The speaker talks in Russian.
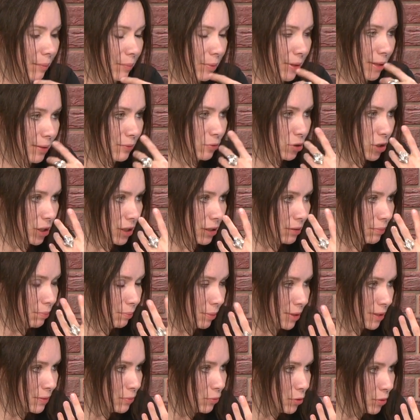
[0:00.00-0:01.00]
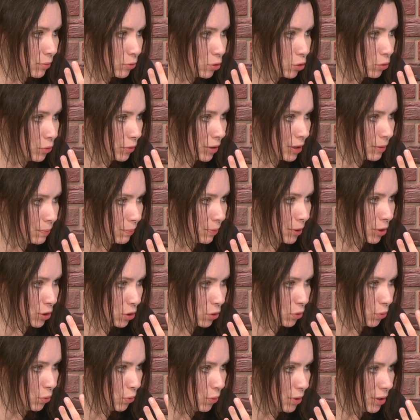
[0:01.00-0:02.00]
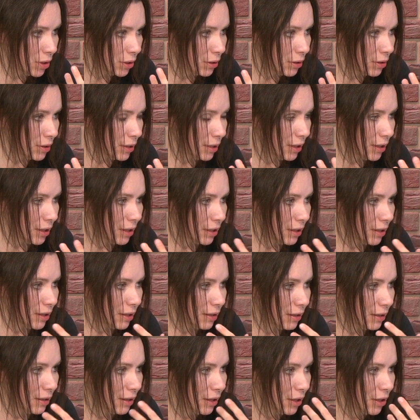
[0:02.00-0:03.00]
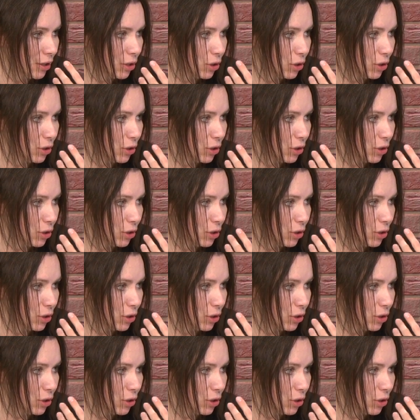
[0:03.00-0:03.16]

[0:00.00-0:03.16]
Потому что если мы посмотрим, что у нас происходит, это